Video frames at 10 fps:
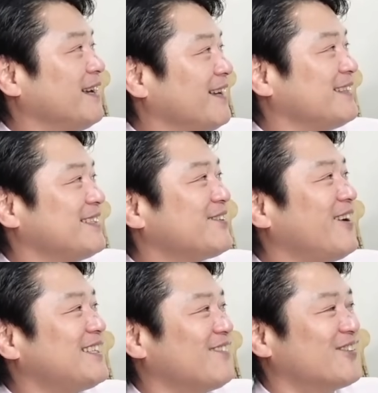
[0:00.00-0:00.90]
ね、人工
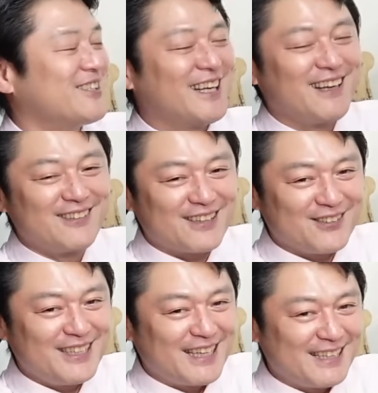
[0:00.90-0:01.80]
衛星も打ち上げるんだ
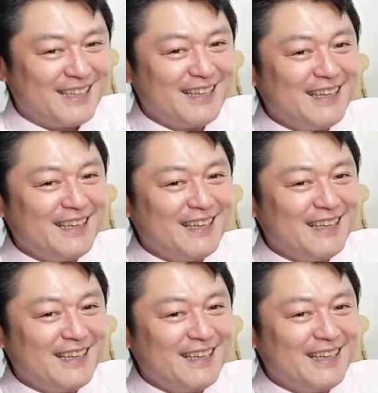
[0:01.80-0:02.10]
と言いたい。